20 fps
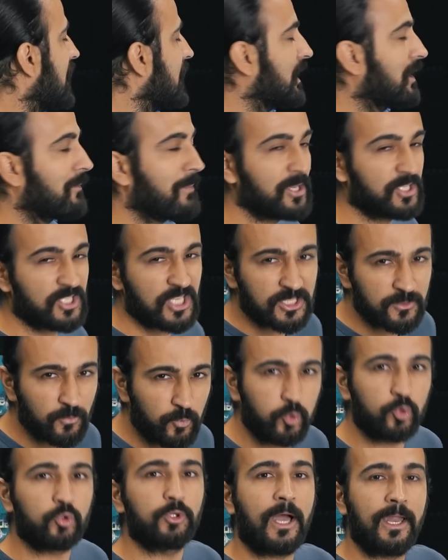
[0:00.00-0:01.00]
takip
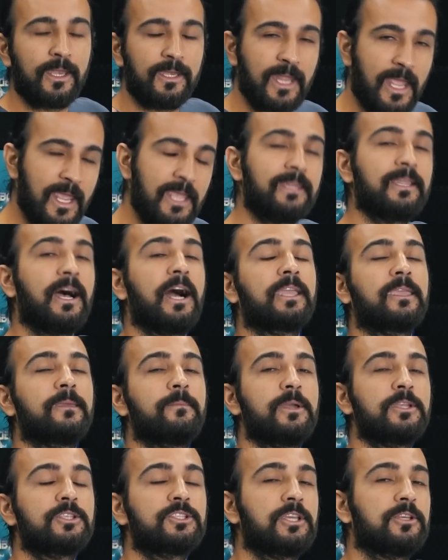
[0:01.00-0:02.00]
edeceğiz. Burada neyi
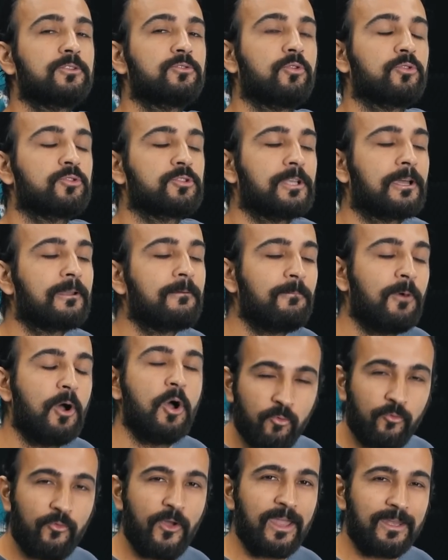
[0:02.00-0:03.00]
takip edeceğiz dostlarım?
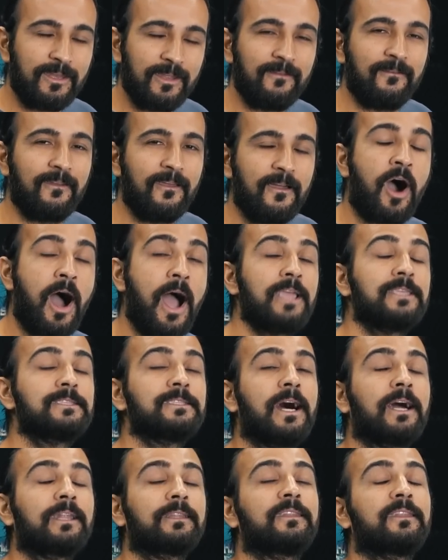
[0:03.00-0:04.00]
Bu Fed'in
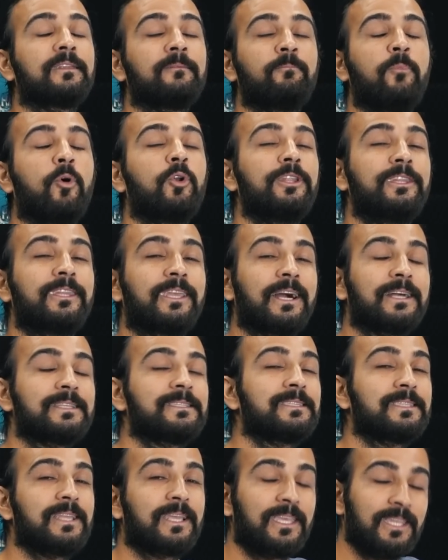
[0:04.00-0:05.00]
faiz artırım
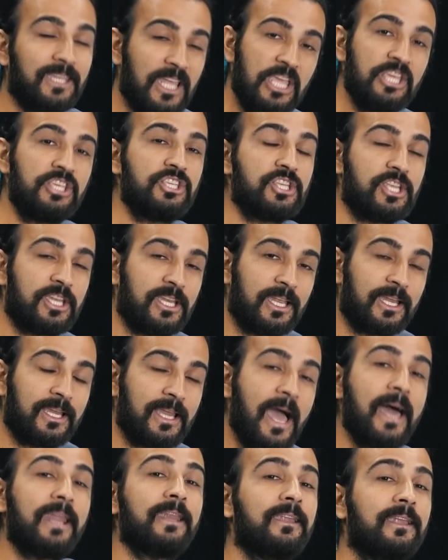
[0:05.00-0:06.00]
politikasındaki
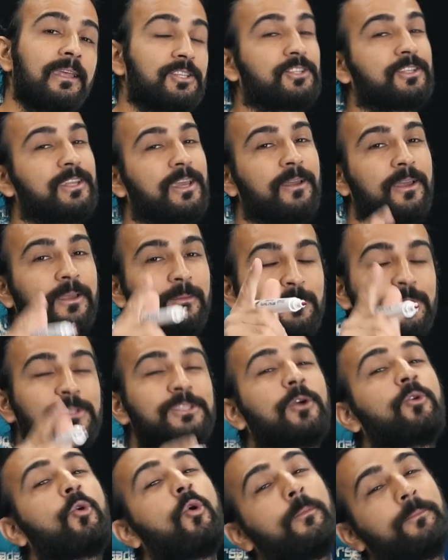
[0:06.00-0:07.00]
değişiklikler işte
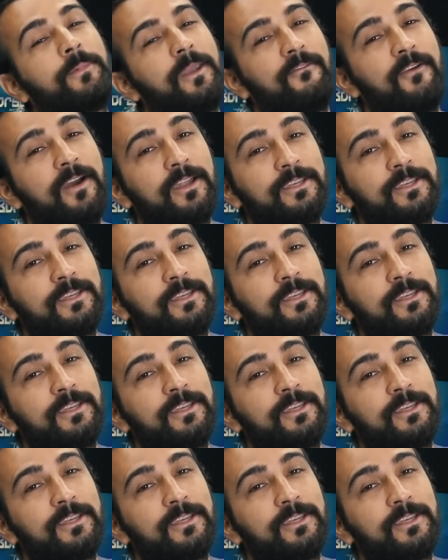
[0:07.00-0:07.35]
bize kopya